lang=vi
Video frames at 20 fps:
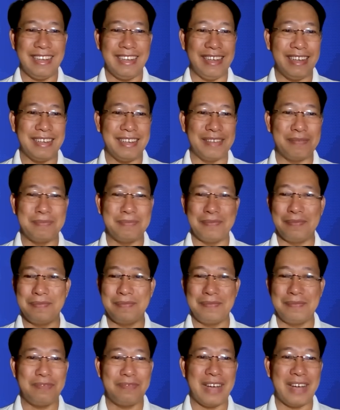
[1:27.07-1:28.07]
à,
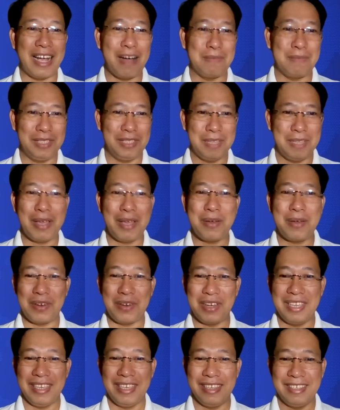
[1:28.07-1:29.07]
phần học tiếp theo
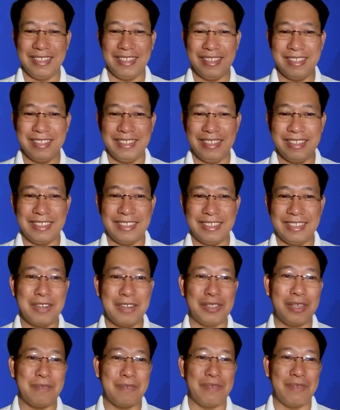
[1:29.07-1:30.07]
rồi, rất
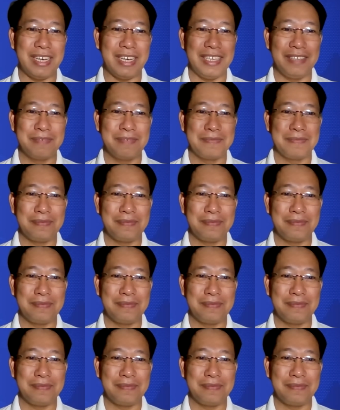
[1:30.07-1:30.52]
là tuyệt vời.